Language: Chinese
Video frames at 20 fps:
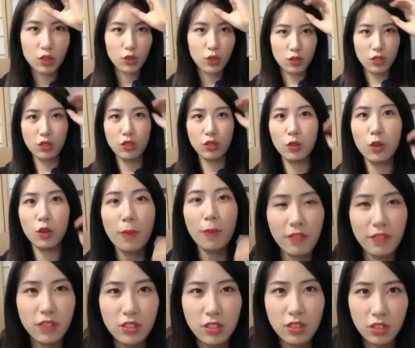手机只有
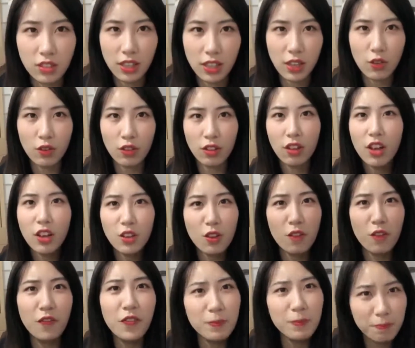百分之十电，又
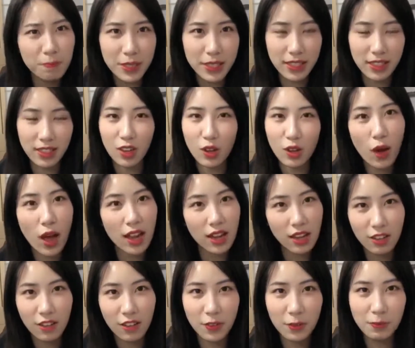又分批了，快
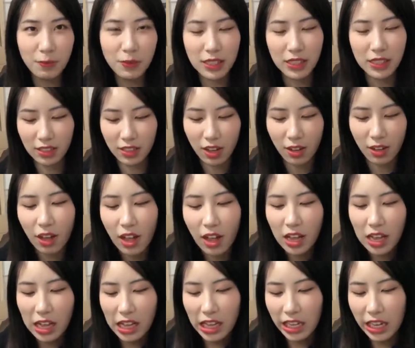乐分批，你知道。
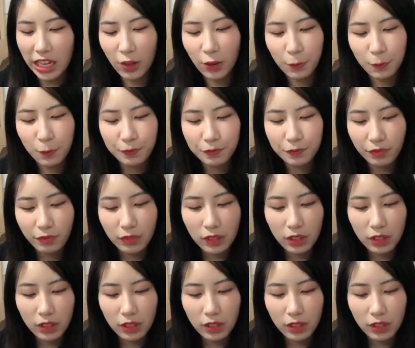然后